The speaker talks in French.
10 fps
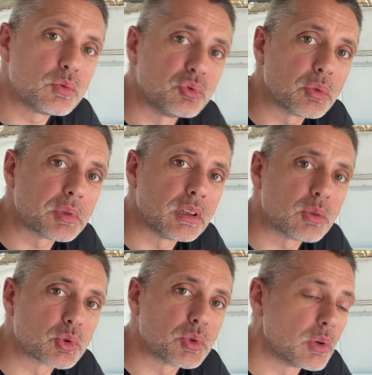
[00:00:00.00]
me suis repris une
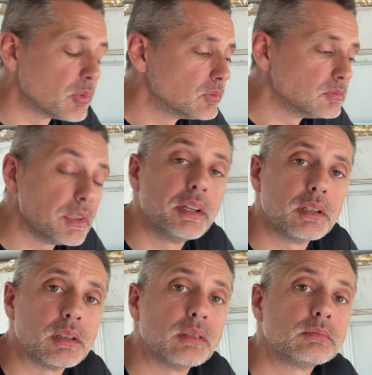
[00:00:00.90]
tranche de jambon. Et
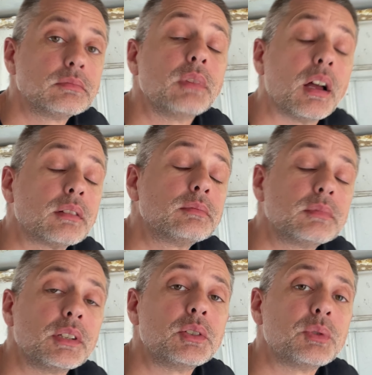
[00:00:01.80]
alors Hein
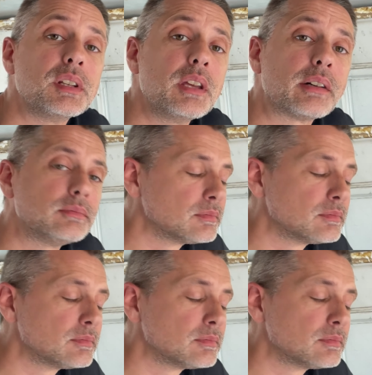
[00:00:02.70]
T'as quelque chose à dire